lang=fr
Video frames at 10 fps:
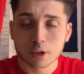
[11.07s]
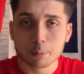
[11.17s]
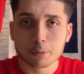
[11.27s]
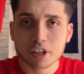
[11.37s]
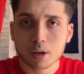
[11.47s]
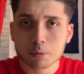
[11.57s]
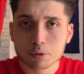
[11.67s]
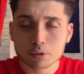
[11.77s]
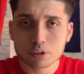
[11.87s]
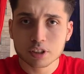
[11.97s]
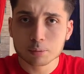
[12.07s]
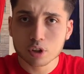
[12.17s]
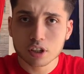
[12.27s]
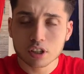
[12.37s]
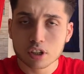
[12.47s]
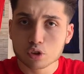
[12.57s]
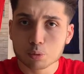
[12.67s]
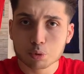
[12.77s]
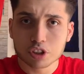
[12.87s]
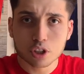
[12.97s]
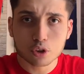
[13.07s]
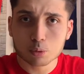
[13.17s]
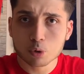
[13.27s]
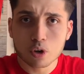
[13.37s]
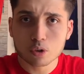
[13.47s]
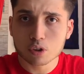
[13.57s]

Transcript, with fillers: Mais à un moment donné, moi, depuis quelques mois, on